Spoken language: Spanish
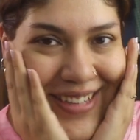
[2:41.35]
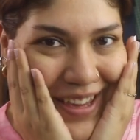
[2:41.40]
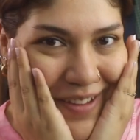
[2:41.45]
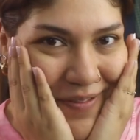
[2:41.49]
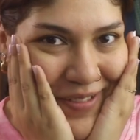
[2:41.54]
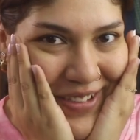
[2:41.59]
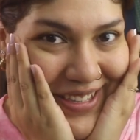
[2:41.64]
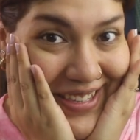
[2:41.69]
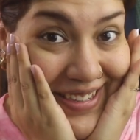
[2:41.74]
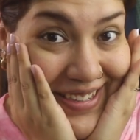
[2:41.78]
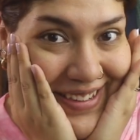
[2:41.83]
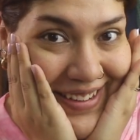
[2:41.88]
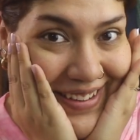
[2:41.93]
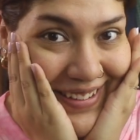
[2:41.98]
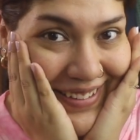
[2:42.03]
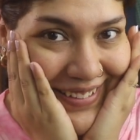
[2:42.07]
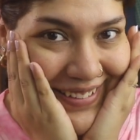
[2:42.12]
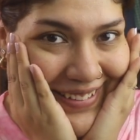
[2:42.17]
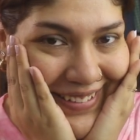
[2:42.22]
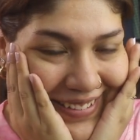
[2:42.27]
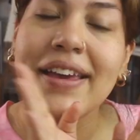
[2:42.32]
¡Qué
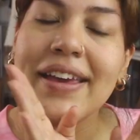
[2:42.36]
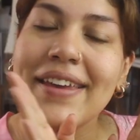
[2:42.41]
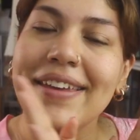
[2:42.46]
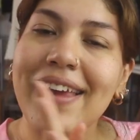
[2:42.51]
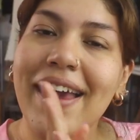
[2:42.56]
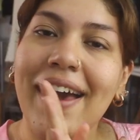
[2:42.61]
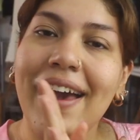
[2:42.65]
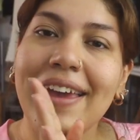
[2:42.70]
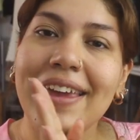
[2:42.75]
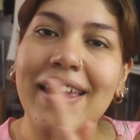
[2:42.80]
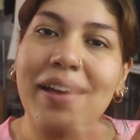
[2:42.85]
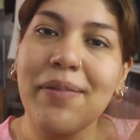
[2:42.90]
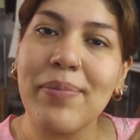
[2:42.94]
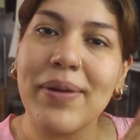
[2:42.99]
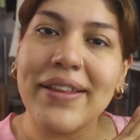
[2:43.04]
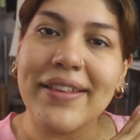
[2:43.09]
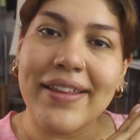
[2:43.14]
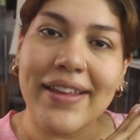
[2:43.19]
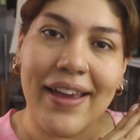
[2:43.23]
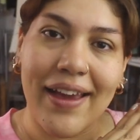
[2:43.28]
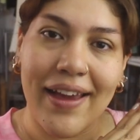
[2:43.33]
emoción! Y ya, hay que
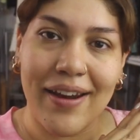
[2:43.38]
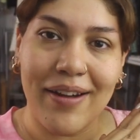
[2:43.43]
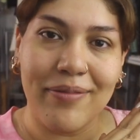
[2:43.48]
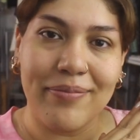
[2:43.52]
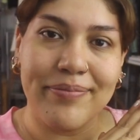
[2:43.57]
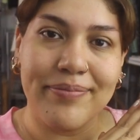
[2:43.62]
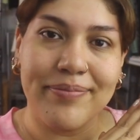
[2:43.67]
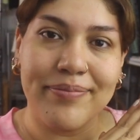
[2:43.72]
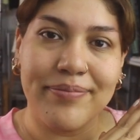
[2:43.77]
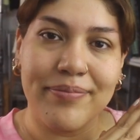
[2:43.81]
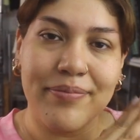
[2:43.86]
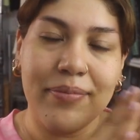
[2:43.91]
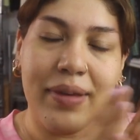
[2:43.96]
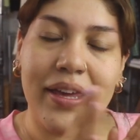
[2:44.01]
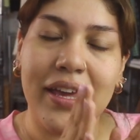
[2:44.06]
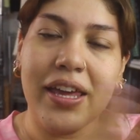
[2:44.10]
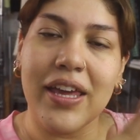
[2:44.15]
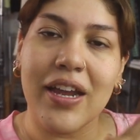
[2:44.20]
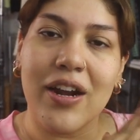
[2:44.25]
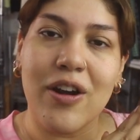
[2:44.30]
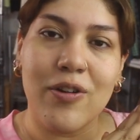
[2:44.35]
platicar,
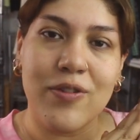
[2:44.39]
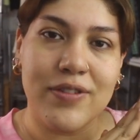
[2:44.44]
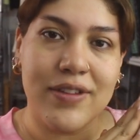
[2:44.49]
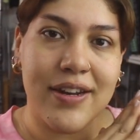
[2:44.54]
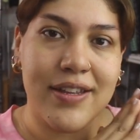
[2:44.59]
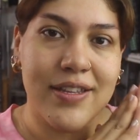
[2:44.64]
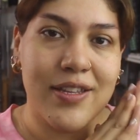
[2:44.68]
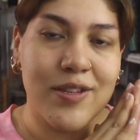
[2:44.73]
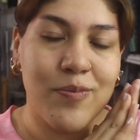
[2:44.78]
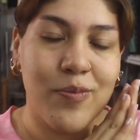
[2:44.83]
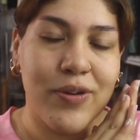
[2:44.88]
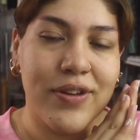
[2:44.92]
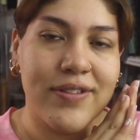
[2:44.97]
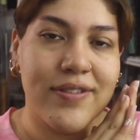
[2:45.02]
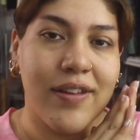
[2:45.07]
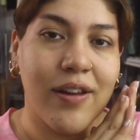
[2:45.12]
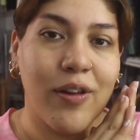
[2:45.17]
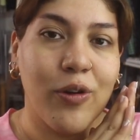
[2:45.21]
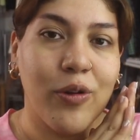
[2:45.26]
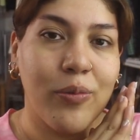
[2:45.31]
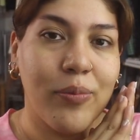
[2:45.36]
maquillarnos. Gracias por
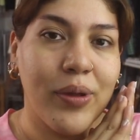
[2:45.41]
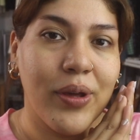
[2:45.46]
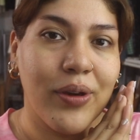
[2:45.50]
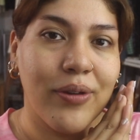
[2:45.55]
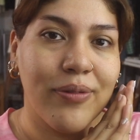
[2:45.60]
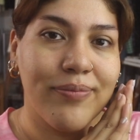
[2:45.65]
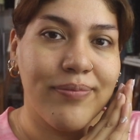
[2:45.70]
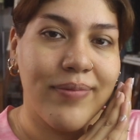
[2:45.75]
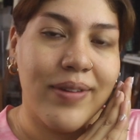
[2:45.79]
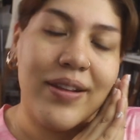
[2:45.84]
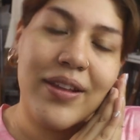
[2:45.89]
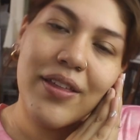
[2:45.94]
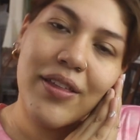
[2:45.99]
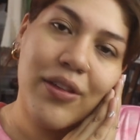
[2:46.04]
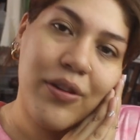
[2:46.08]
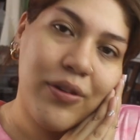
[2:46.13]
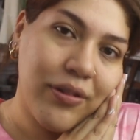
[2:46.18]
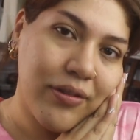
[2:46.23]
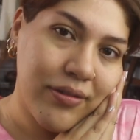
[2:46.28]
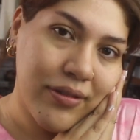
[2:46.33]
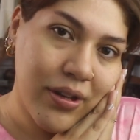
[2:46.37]
estar conmigo el día
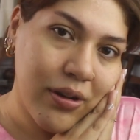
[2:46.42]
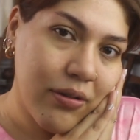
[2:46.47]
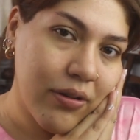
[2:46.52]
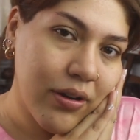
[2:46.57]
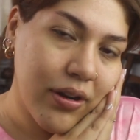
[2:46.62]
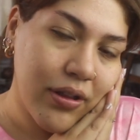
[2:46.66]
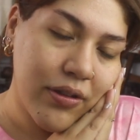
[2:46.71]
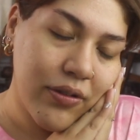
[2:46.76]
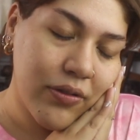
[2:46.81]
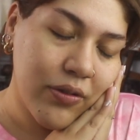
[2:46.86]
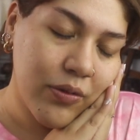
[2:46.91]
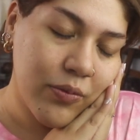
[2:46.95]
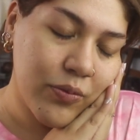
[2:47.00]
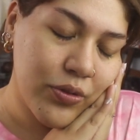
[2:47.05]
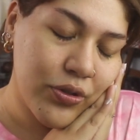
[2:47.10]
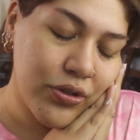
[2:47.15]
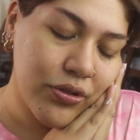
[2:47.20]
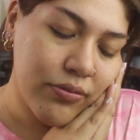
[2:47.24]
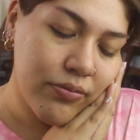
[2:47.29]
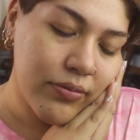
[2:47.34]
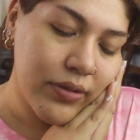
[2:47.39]
de hoy, te lo agradezco
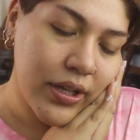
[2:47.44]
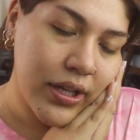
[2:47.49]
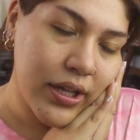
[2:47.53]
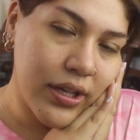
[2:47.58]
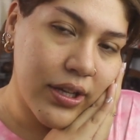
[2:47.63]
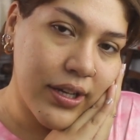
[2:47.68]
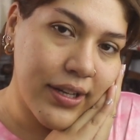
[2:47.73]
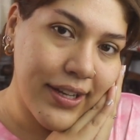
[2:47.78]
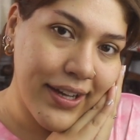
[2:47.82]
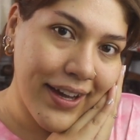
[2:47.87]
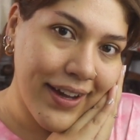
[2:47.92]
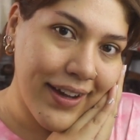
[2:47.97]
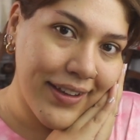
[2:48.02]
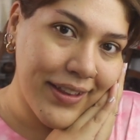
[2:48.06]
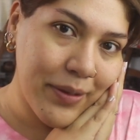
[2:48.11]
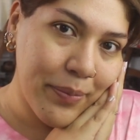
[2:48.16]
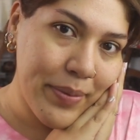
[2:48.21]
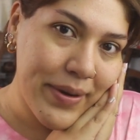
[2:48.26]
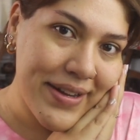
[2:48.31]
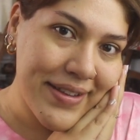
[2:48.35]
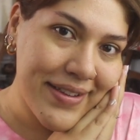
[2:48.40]
mucho. Y ya, ¿qué
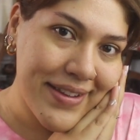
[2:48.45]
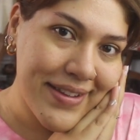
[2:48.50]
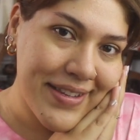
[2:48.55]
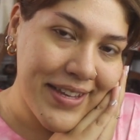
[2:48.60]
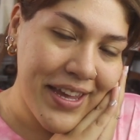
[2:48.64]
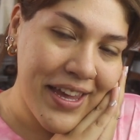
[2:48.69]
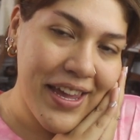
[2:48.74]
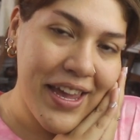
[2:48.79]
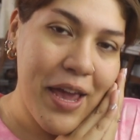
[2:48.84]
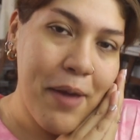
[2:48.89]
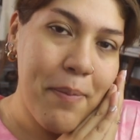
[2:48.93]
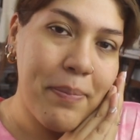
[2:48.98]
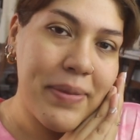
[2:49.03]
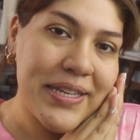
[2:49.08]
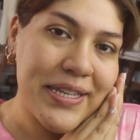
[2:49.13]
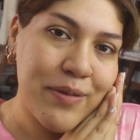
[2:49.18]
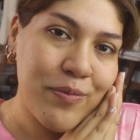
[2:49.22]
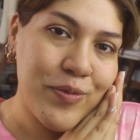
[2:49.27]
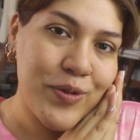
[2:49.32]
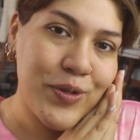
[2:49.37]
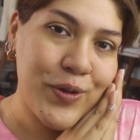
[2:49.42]
te parece si
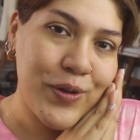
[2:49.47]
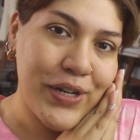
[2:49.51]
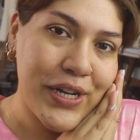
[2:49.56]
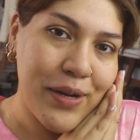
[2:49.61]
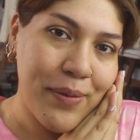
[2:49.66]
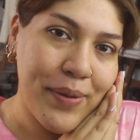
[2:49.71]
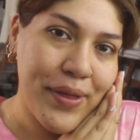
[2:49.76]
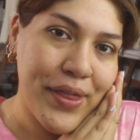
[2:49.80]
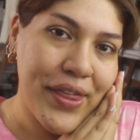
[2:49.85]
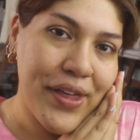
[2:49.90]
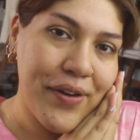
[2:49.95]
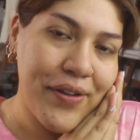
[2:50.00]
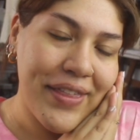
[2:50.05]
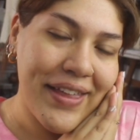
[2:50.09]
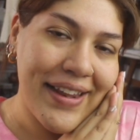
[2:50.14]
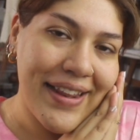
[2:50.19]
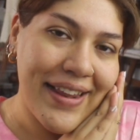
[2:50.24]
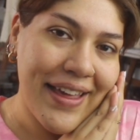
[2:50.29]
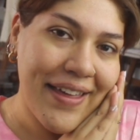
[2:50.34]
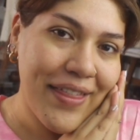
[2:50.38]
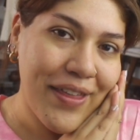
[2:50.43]
empezamos con el video
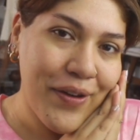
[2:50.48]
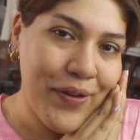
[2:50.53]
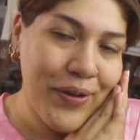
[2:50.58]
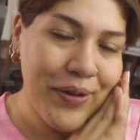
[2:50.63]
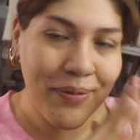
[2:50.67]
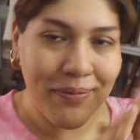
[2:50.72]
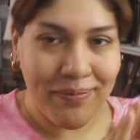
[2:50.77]
del día de hoy?